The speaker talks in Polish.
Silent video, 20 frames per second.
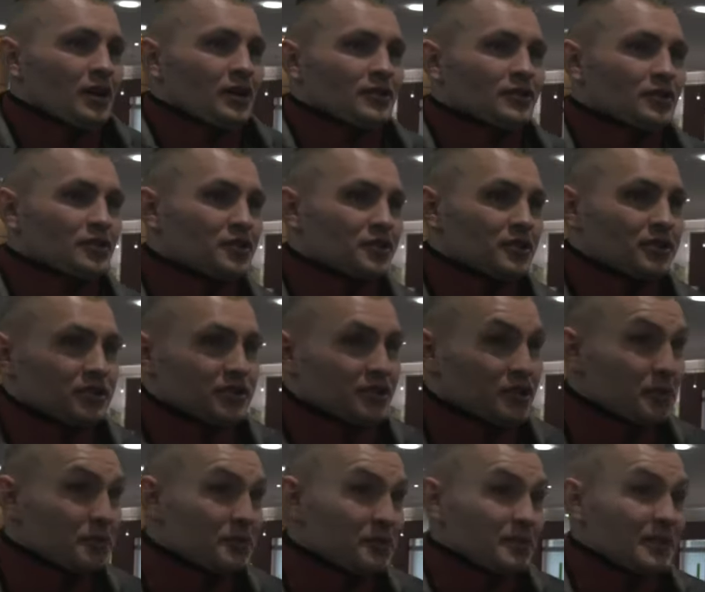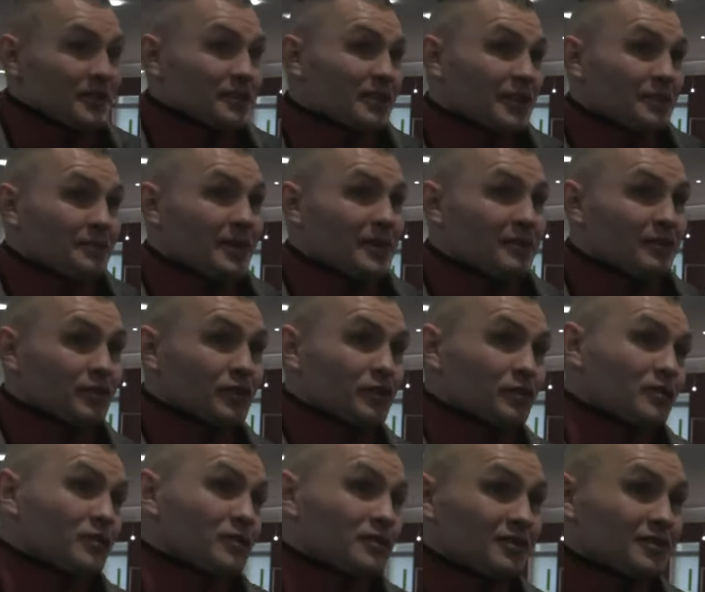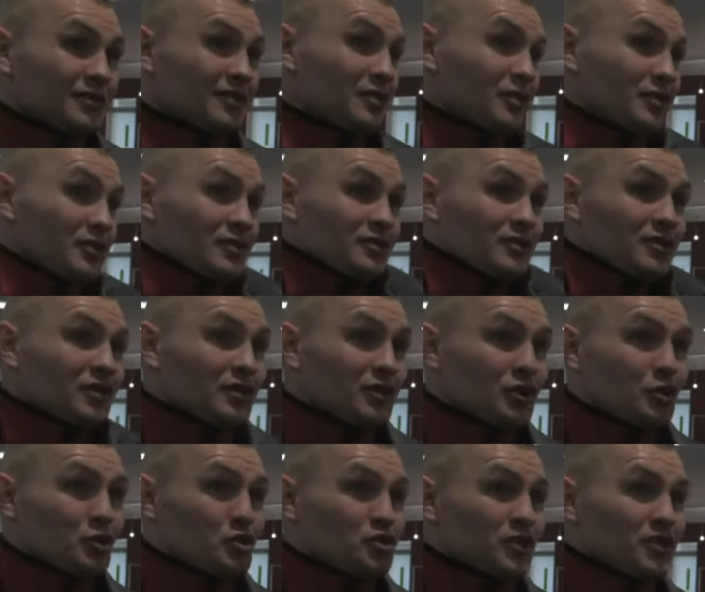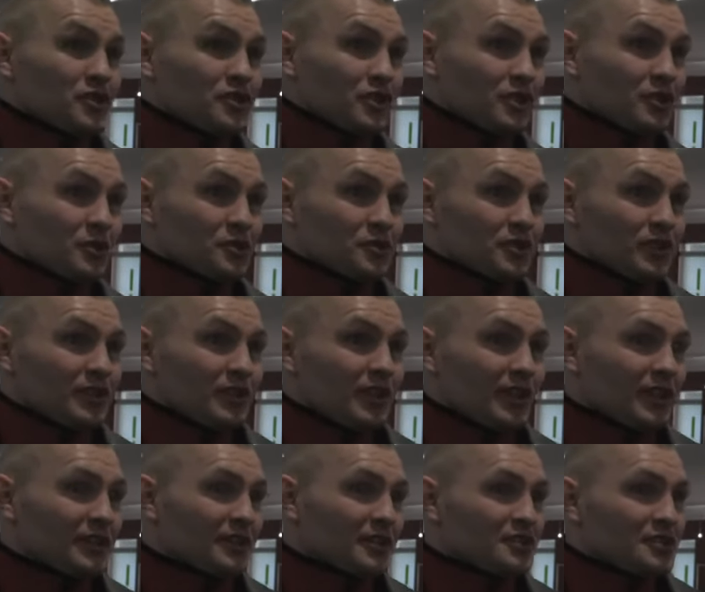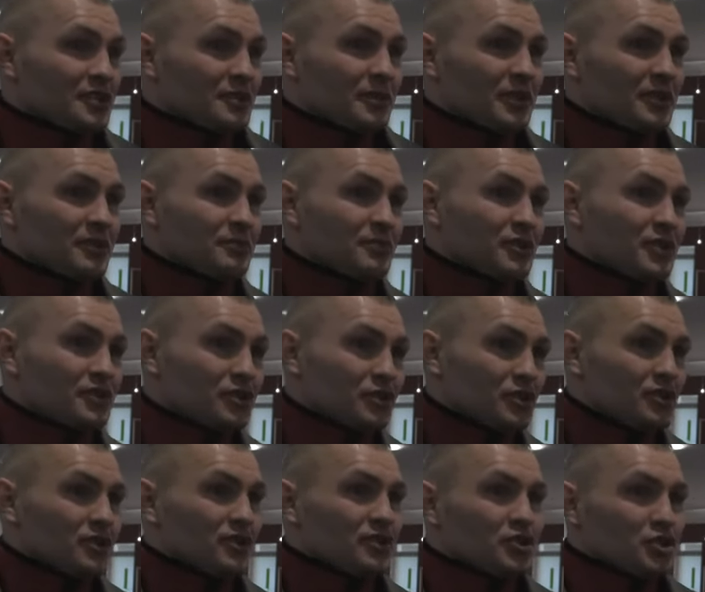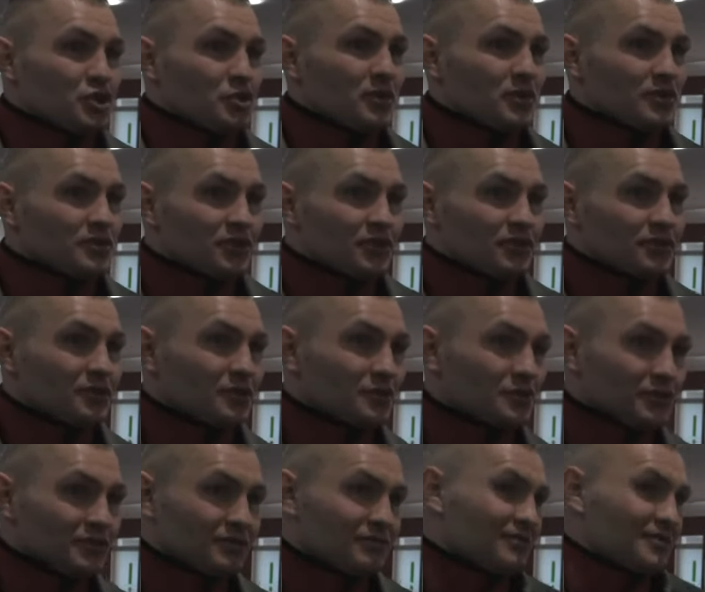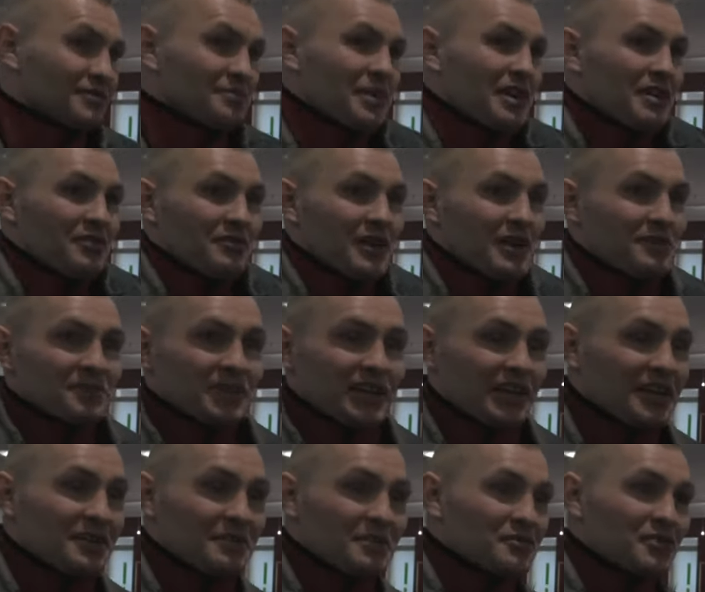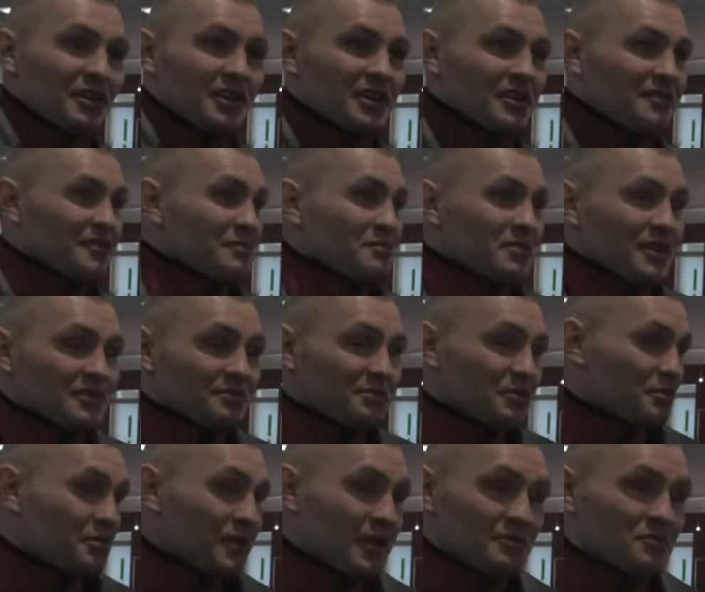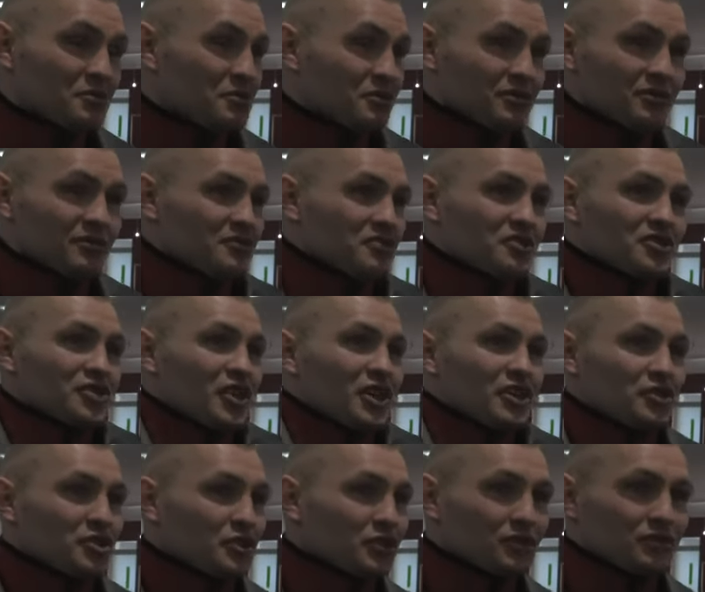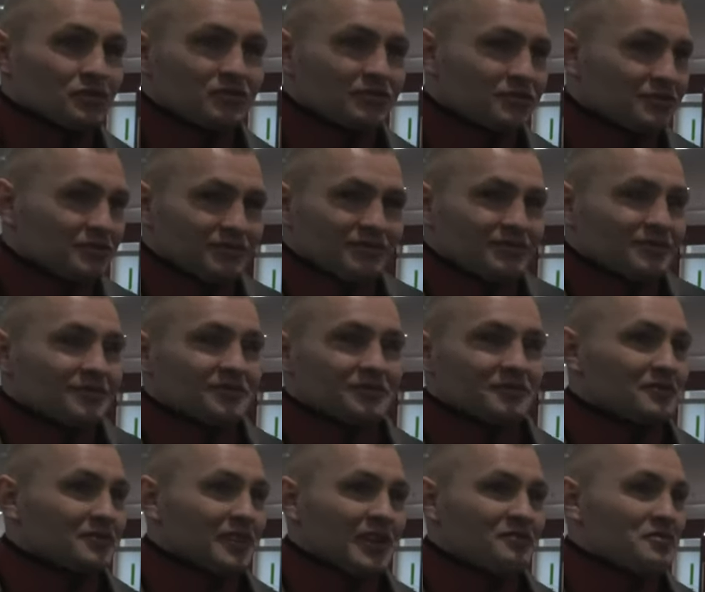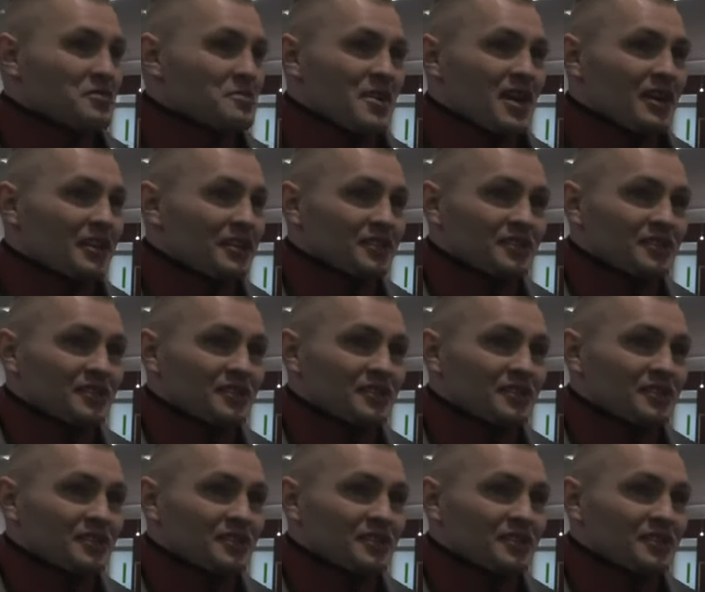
No, szybszy będzie na pewno, e, luźniej się rusza, no ale też trzeba mieć siłę ciosu. Sparowałem z Rahimem Czakiewem bez problemu, 6 rund na wymianę